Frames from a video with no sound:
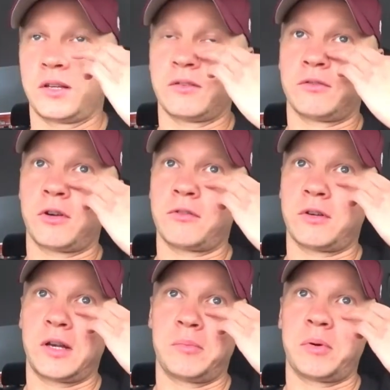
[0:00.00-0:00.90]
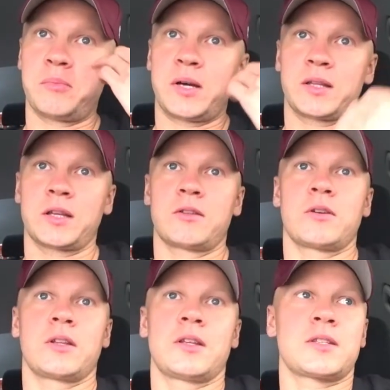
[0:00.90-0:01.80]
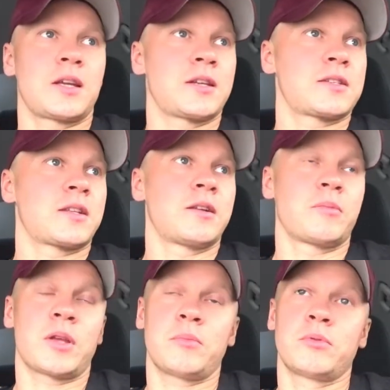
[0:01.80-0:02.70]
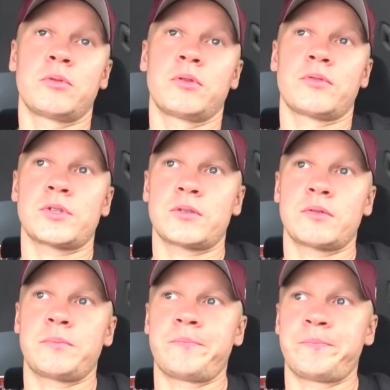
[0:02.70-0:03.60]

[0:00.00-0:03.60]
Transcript: Вольва, либо Ман, которая достанется, для меня будет новшеством.